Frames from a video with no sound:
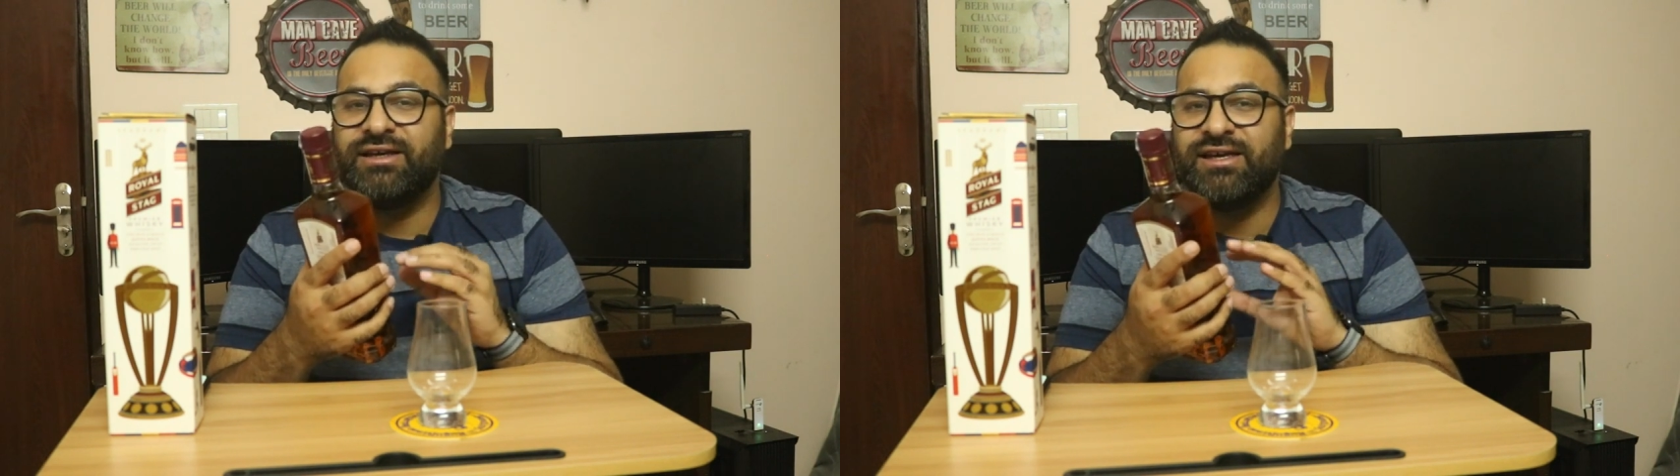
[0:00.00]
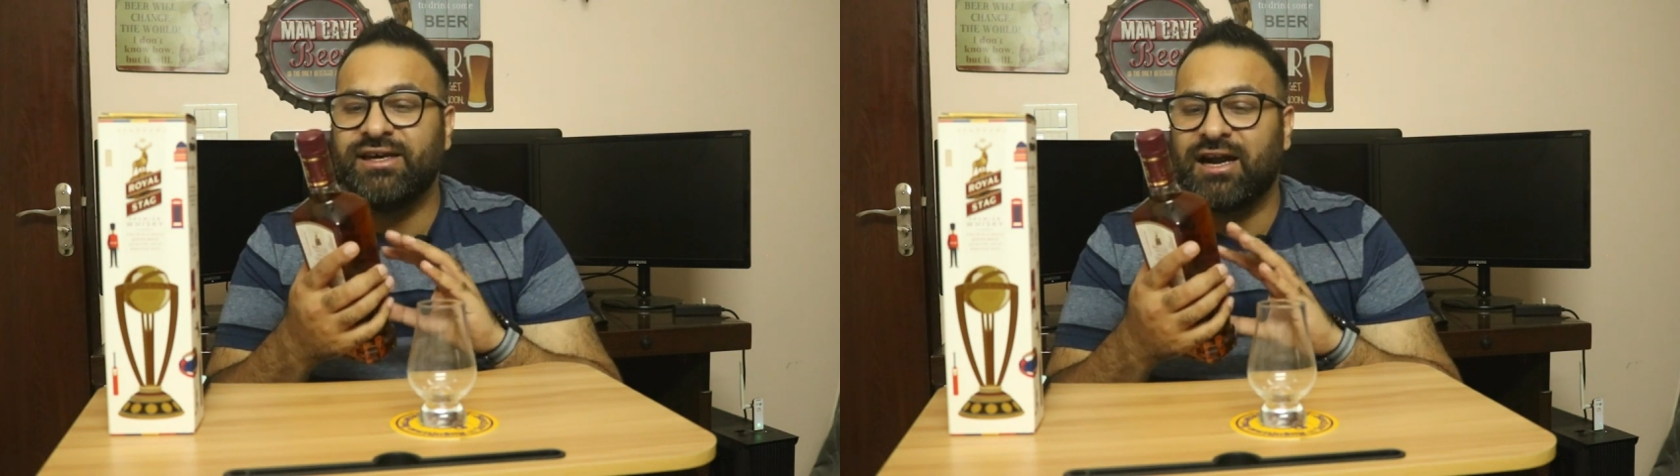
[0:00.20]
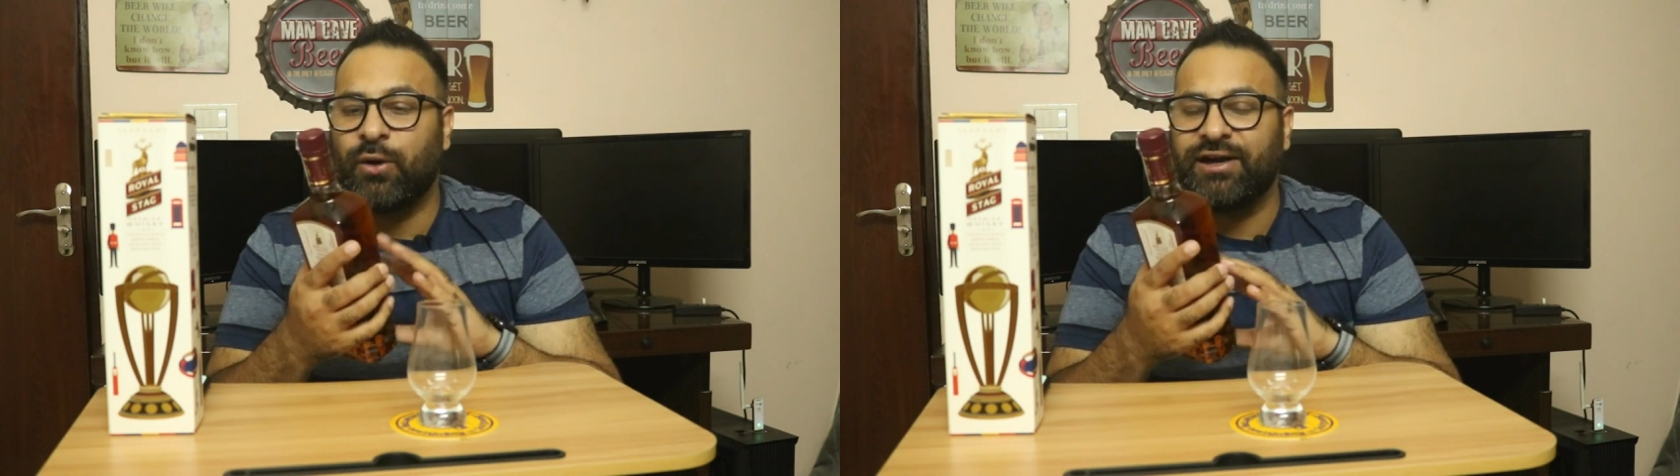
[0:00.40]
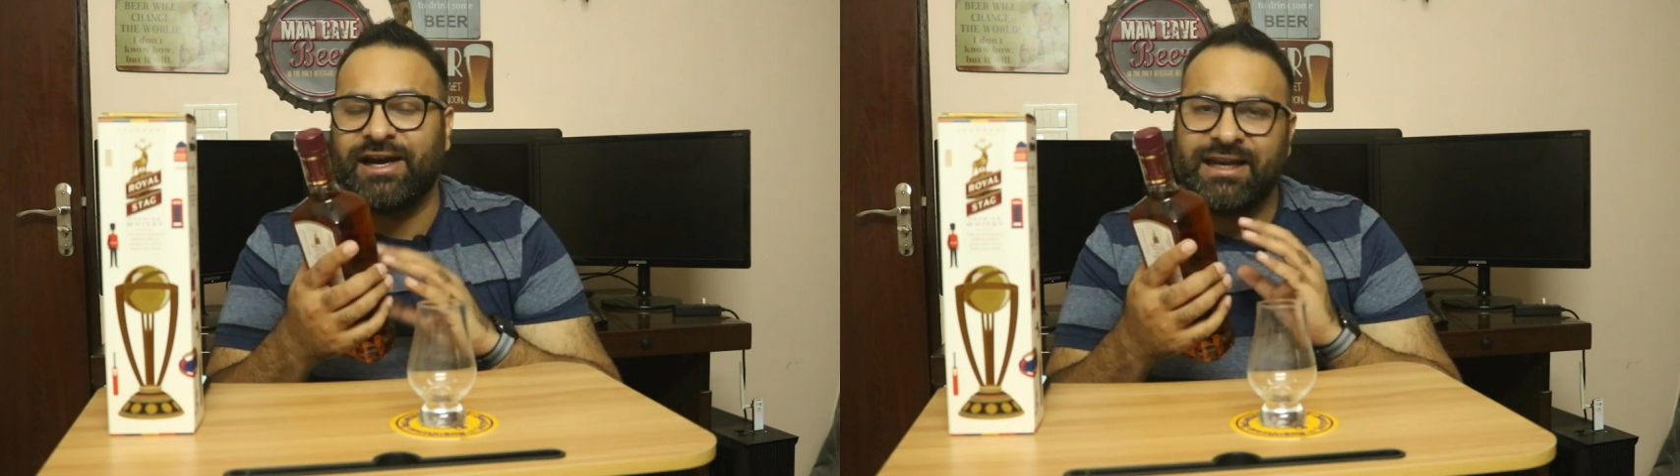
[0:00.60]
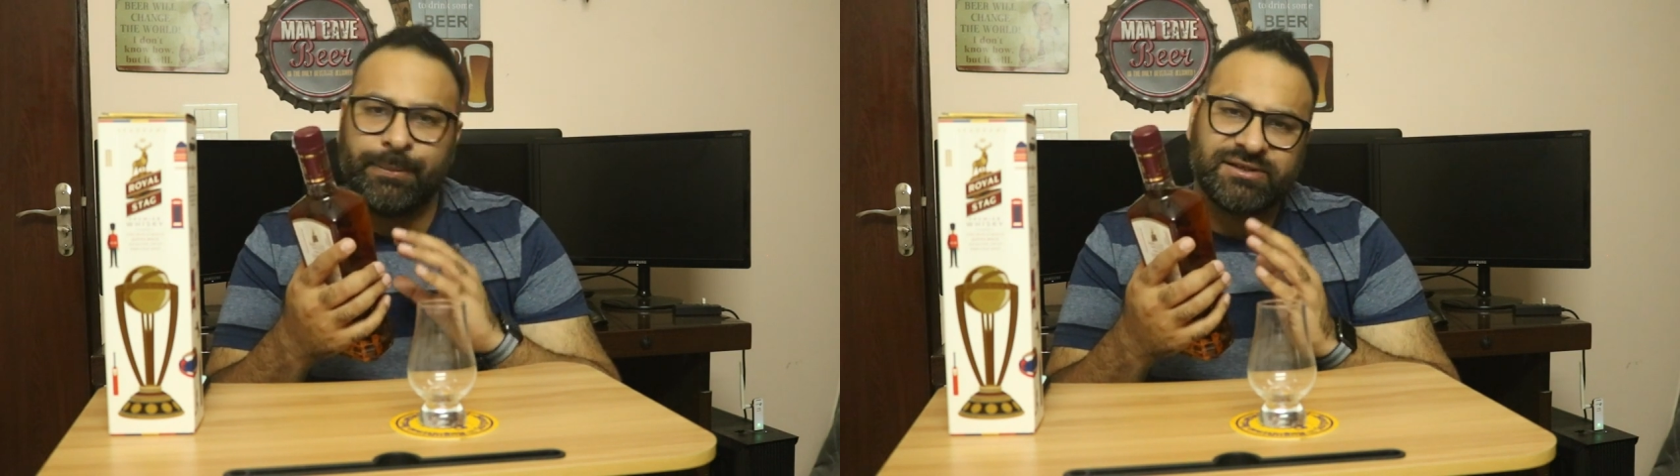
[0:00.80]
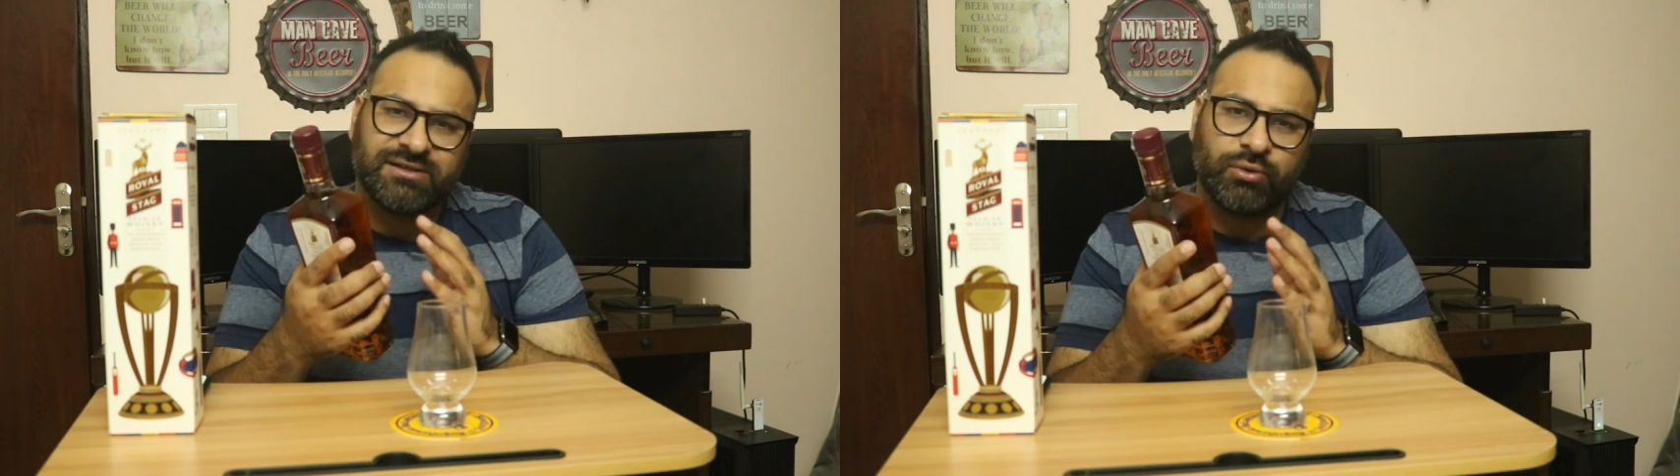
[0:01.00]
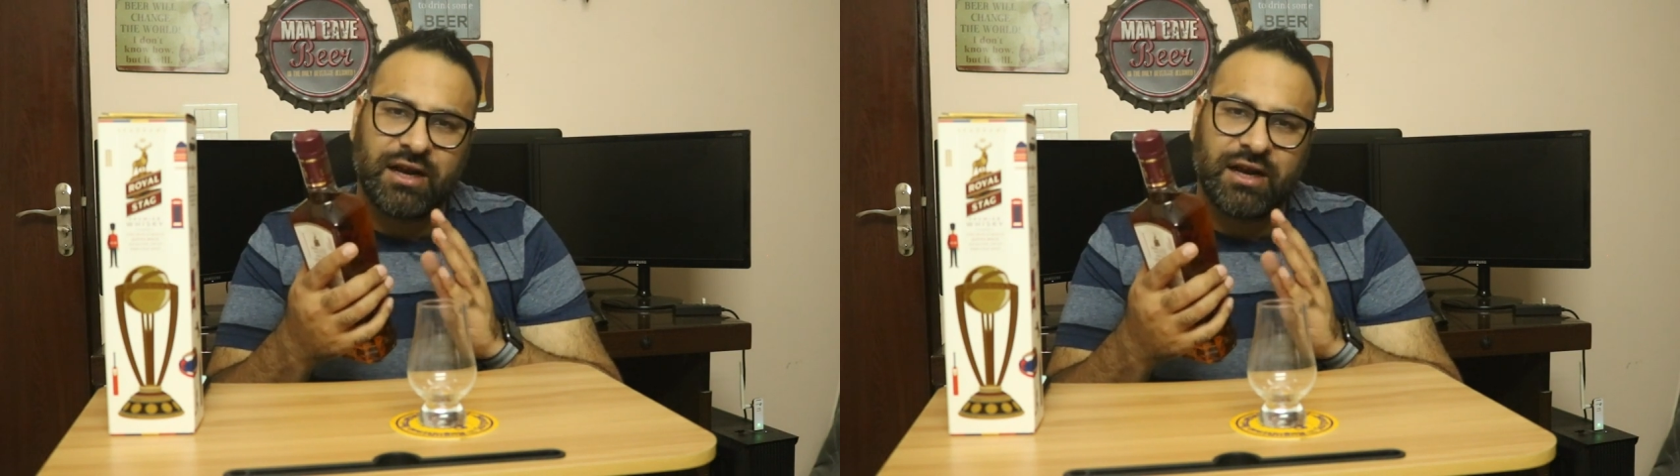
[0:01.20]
कि अराउंड 80 परसेंट